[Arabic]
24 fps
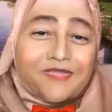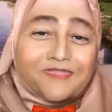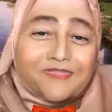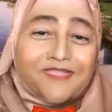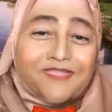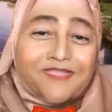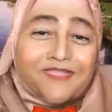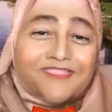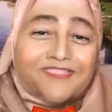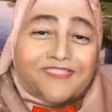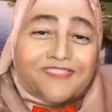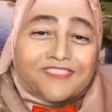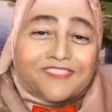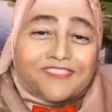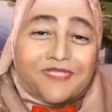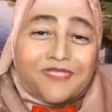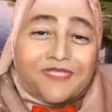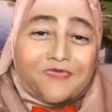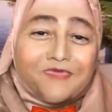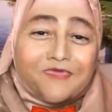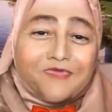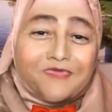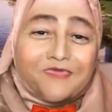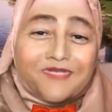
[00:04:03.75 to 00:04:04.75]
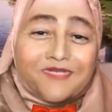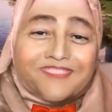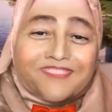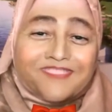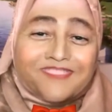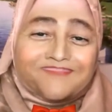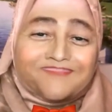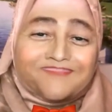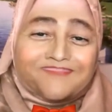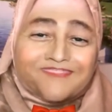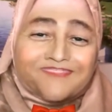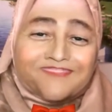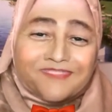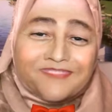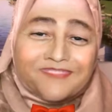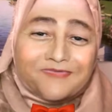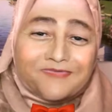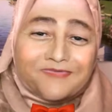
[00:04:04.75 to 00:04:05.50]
ثلاث سنين يقول للناس في السر